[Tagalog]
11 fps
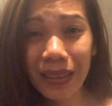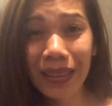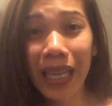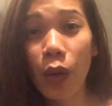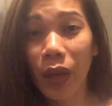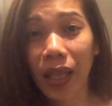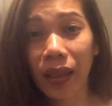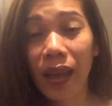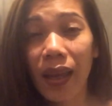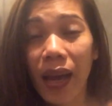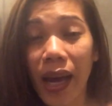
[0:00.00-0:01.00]
gawin
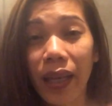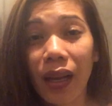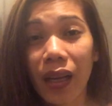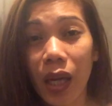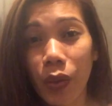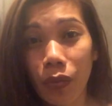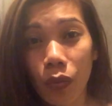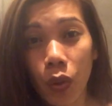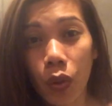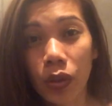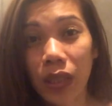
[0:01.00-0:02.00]
ay gagawin
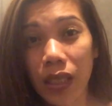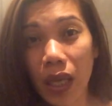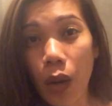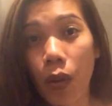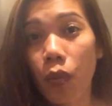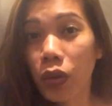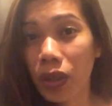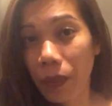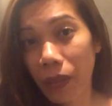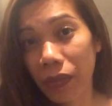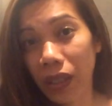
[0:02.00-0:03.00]
mo sa asawa mo o
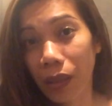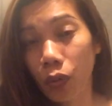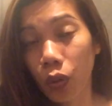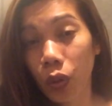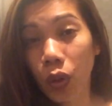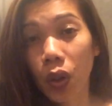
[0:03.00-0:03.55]
sa pamilya mo.